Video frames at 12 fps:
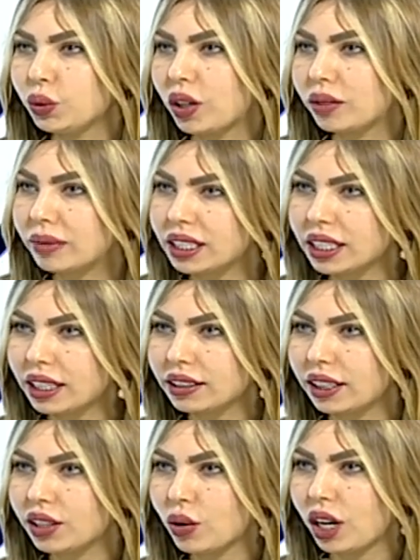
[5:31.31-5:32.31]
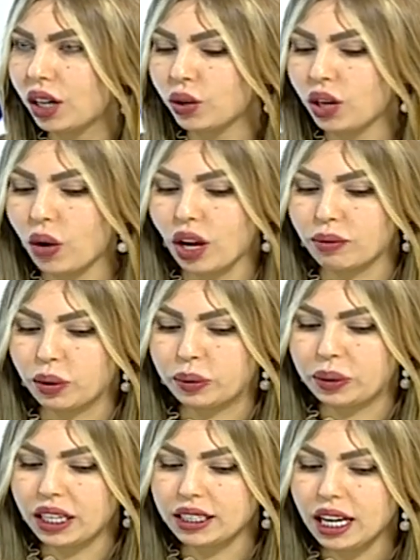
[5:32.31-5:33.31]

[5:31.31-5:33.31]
ومسيره الدوري الكروي الممتاز